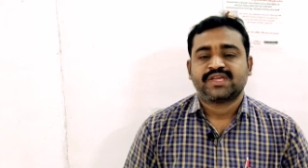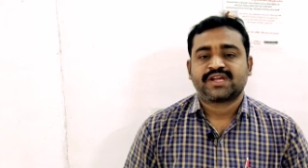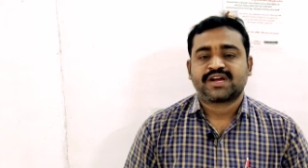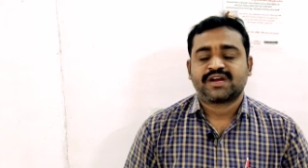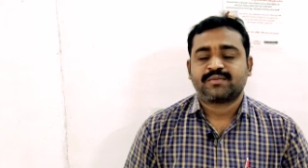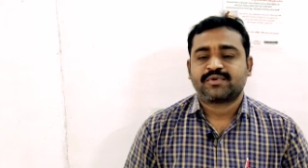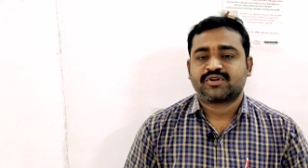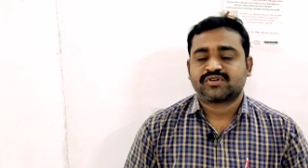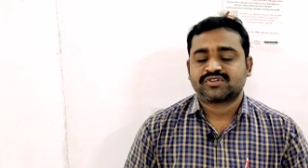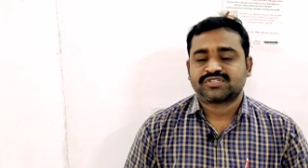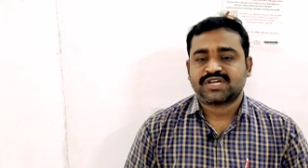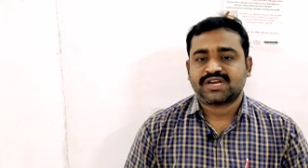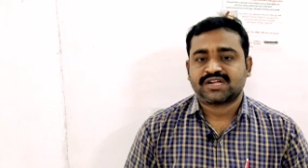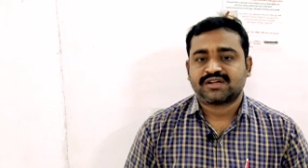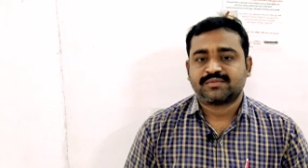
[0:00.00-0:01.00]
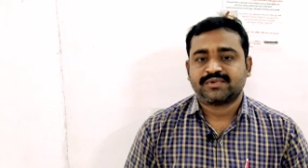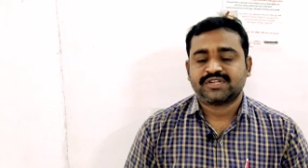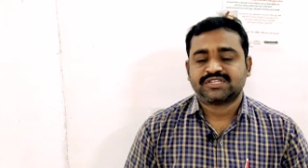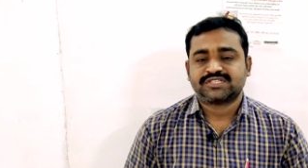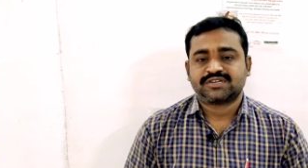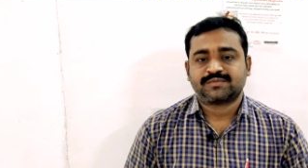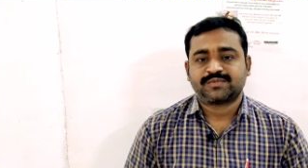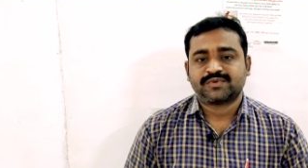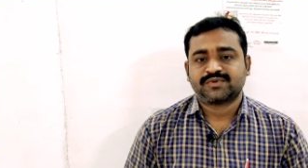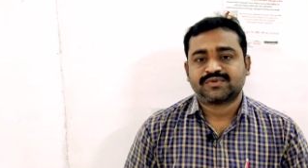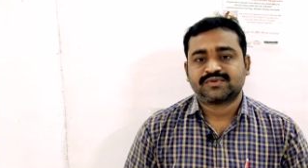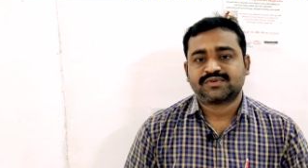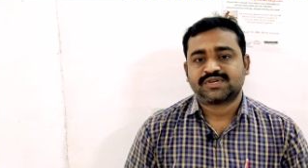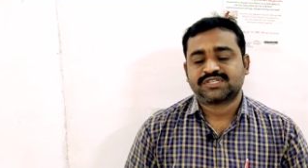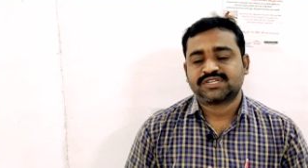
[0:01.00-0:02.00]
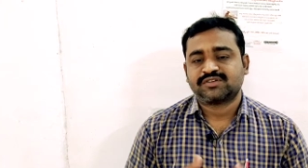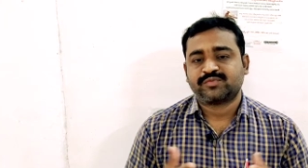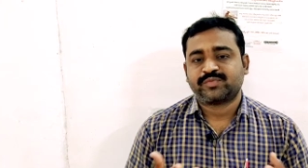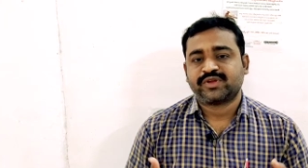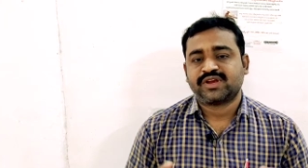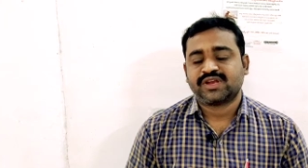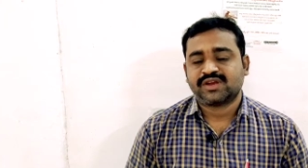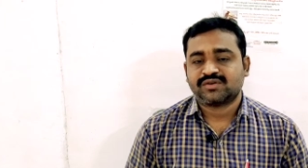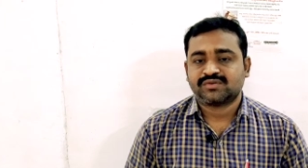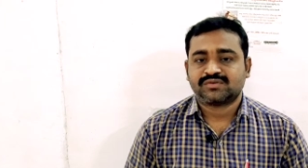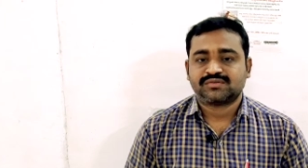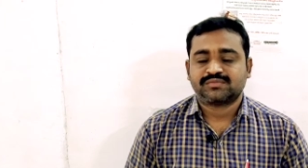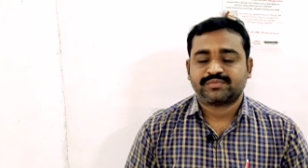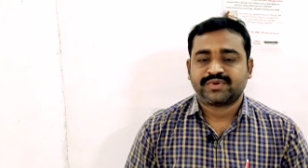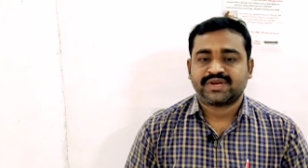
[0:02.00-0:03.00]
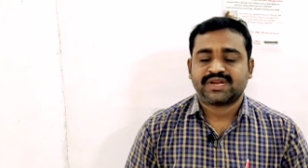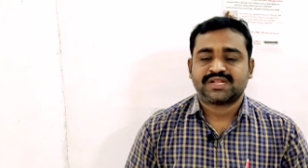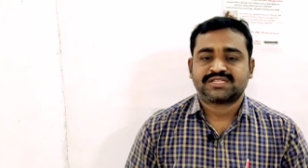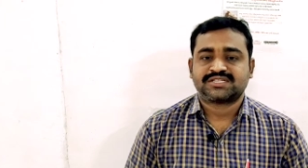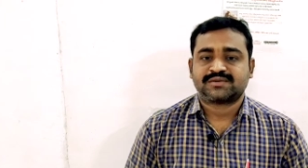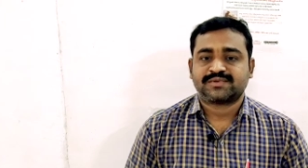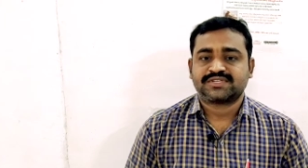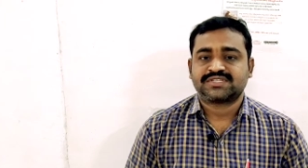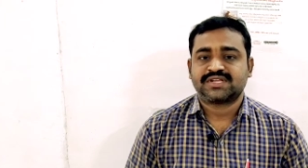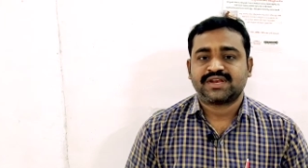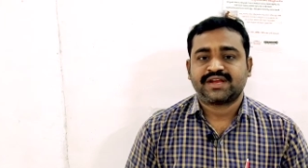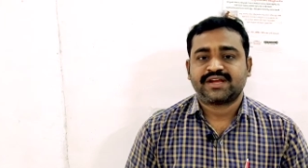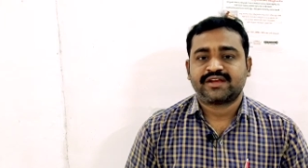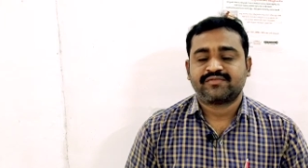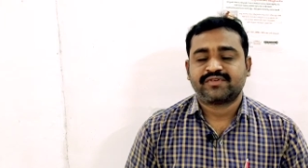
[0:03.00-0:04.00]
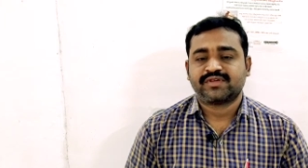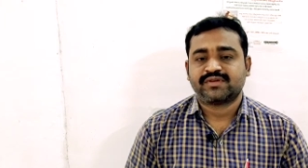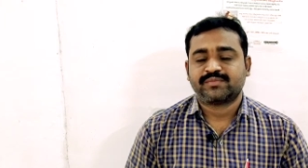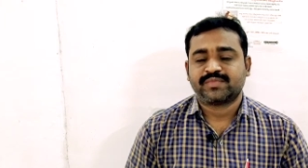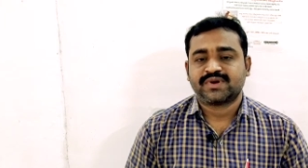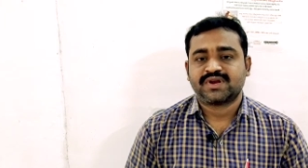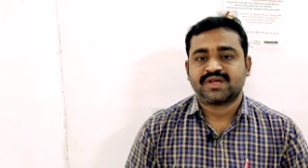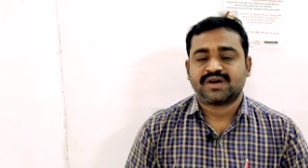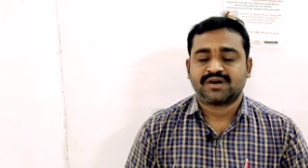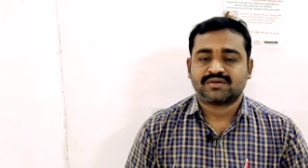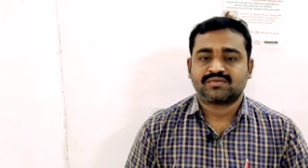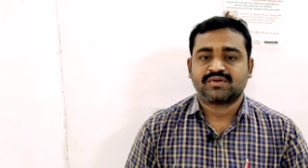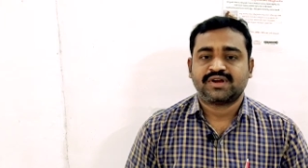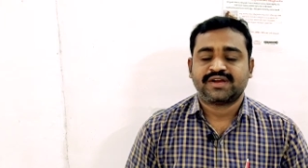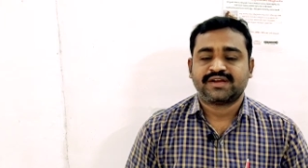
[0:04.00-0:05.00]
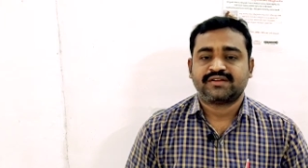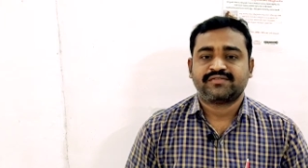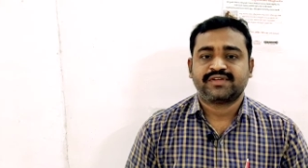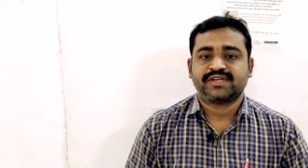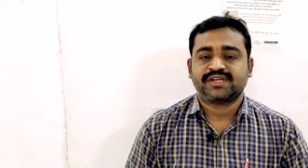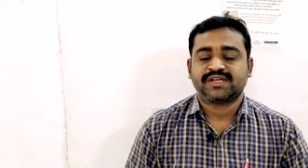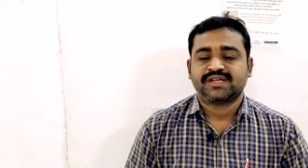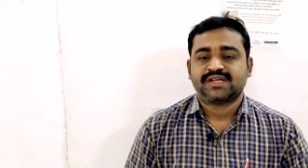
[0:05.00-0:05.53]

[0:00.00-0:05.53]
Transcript: ఇక్కడ మనం ఒకసారి గమనించినప్పుడు అసలు పిల్లలు పిల్లల సమస్యలు ఏంటివి పిల్లల హక్కులు ఏంటివి